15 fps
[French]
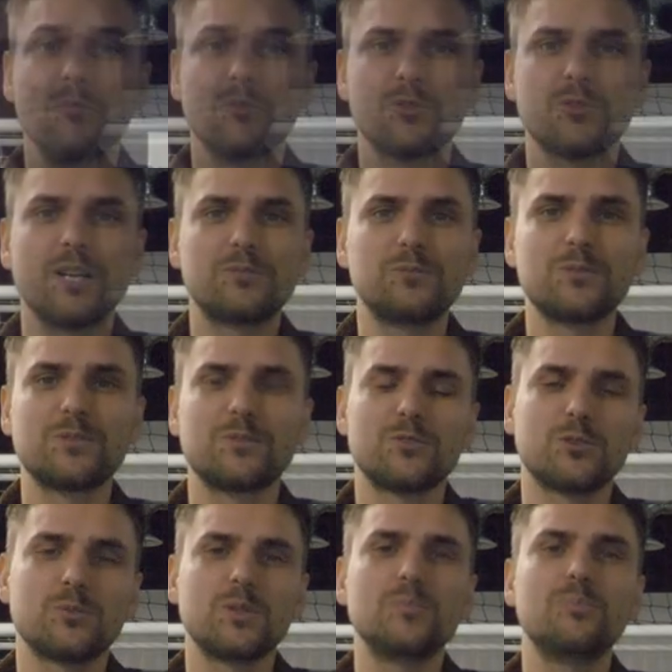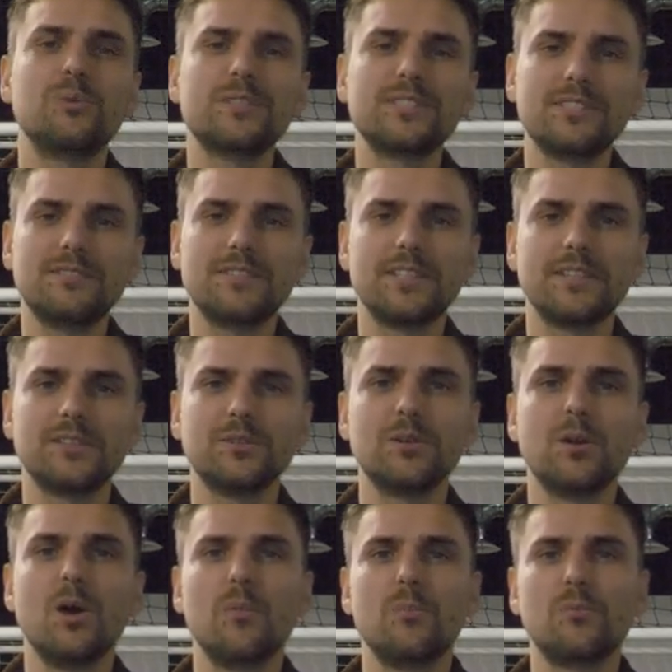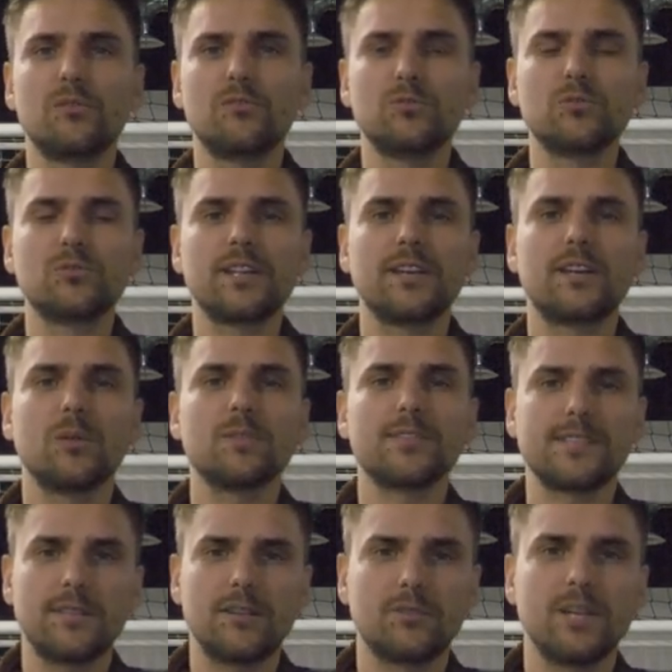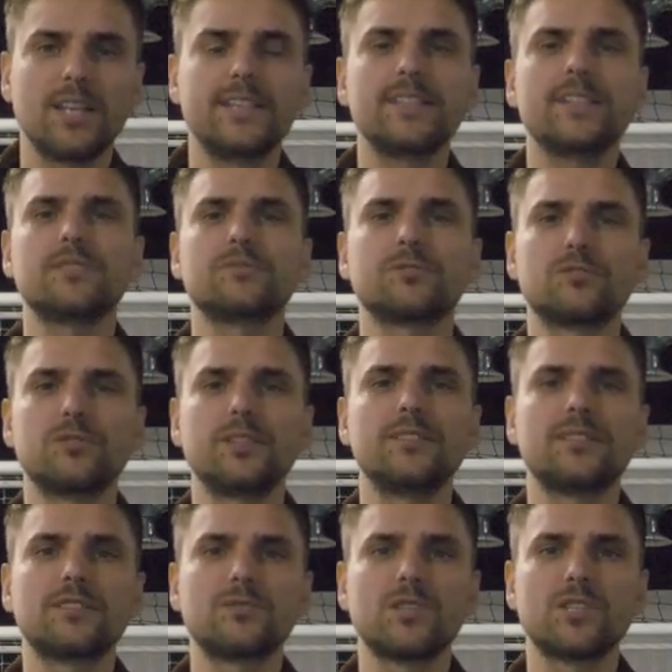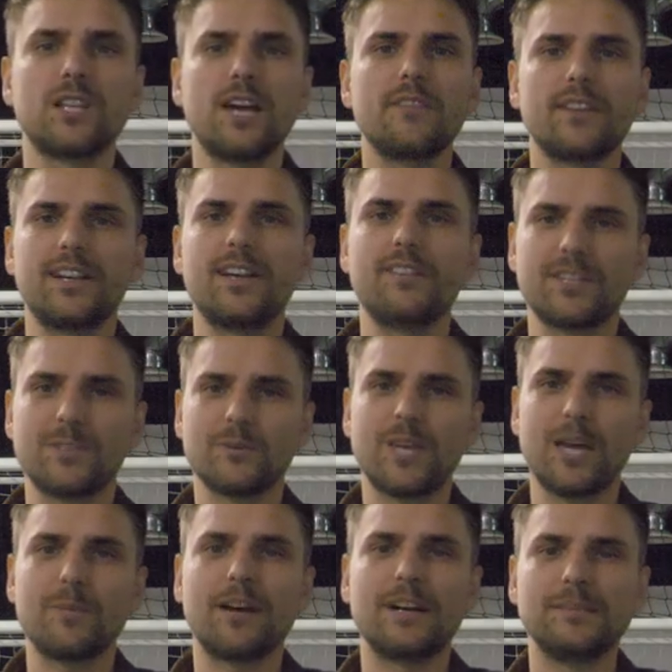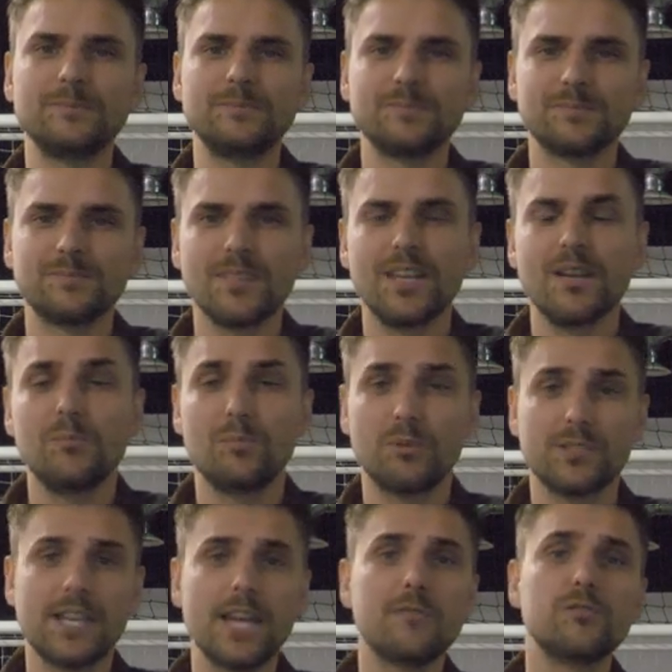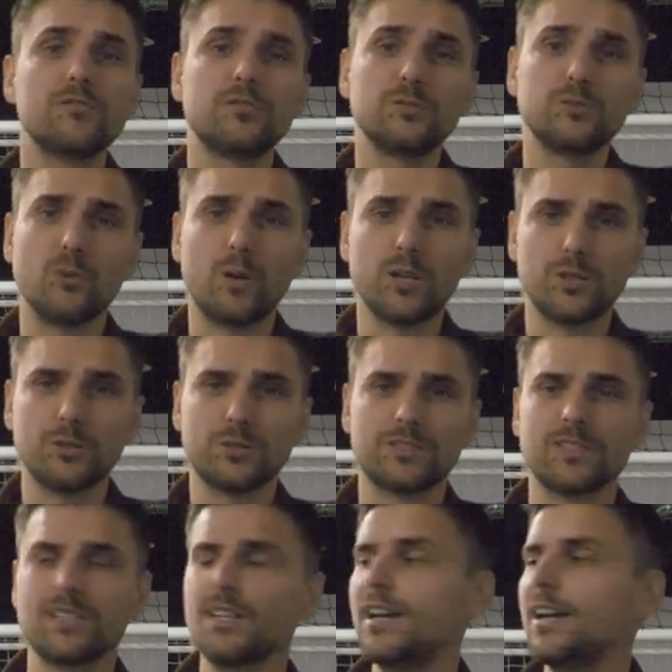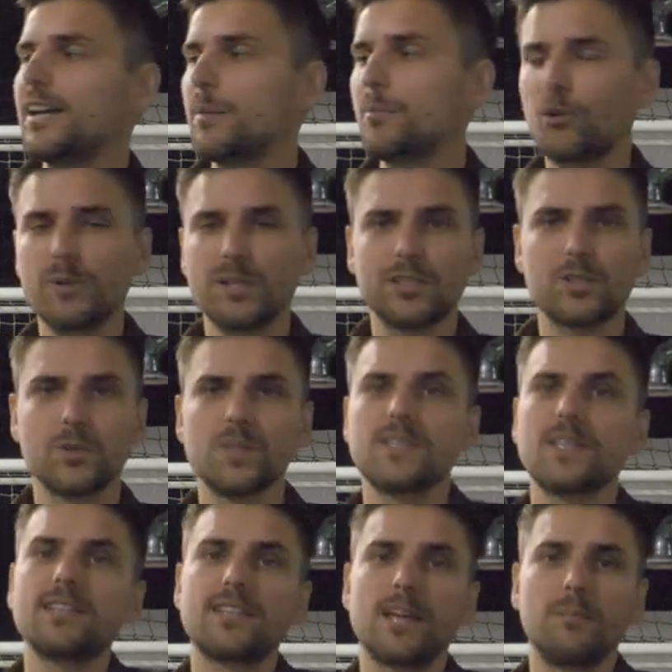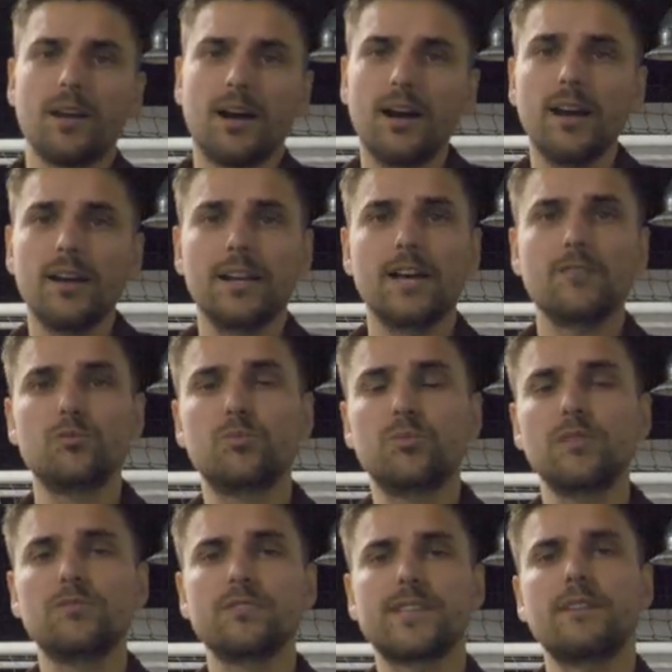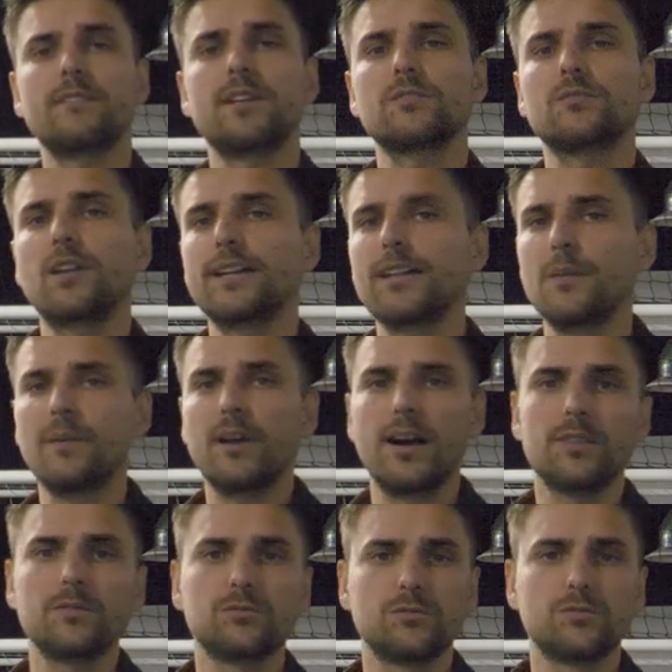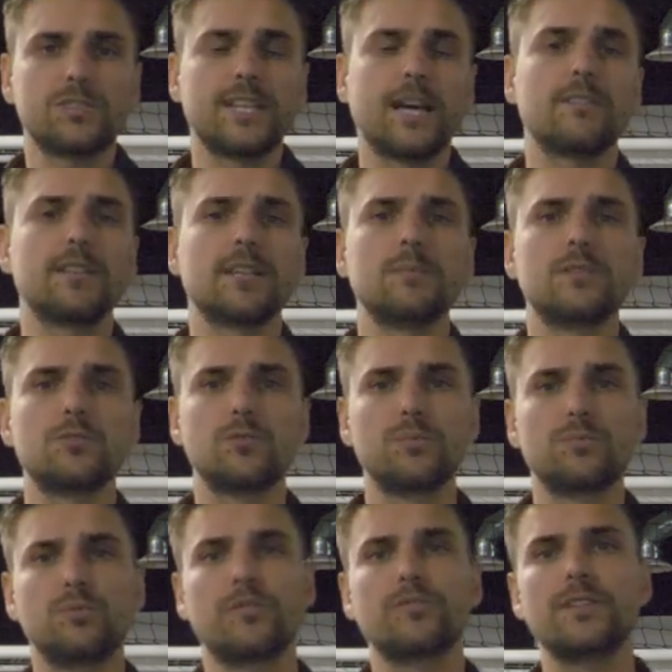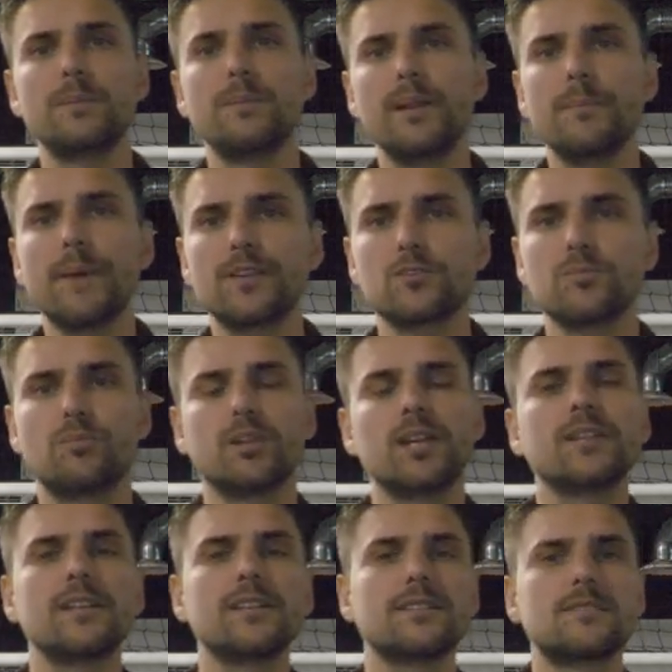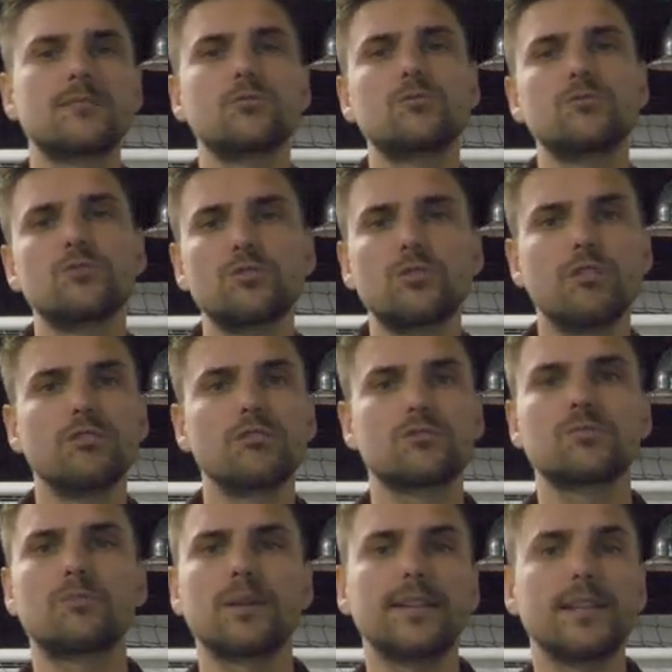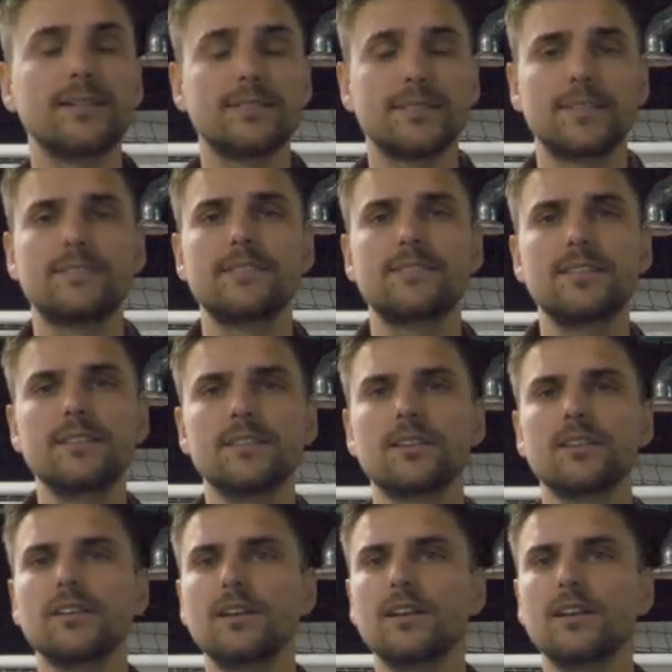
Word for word: Bonjour à tous, aujourd'hui une petite vidéo pour vous montrer comment servir de la dernière fonctionnalité de Switch Live, la version caméra. Pour ça, il vous faut trois choses. La première des choses, c'est une caméra, et là, vous pouvez vous servir de la caméra dont vous servez d'habitude pour filmer le match, pour l'analyse du coach ou pour l'analyse statistique.